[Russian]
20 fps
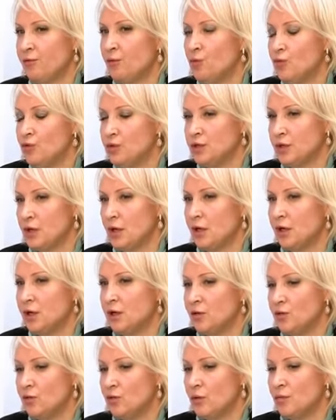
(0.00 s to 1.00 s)
входе
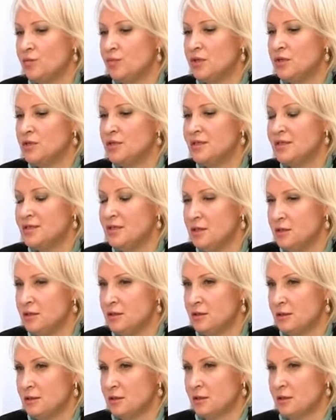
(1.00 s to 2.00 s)
клиенту
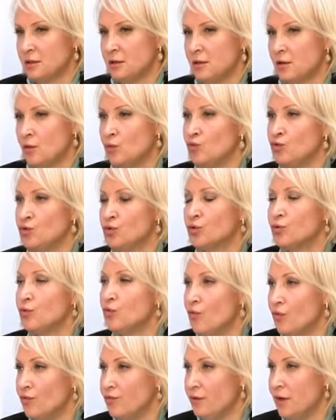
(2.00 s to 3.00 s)
объяснить э,
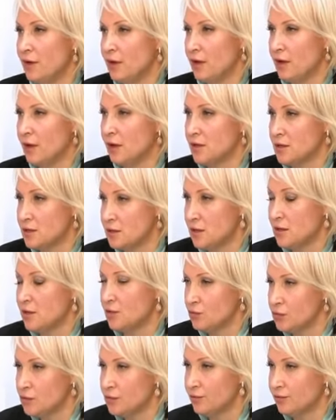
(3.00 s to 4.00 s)
условия
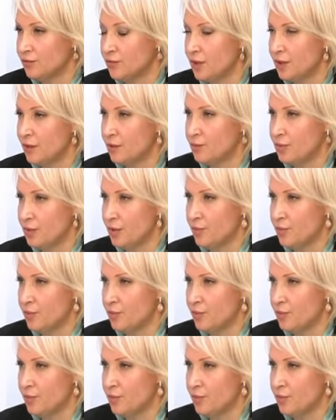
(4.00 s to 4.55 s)
оказания услуг в данном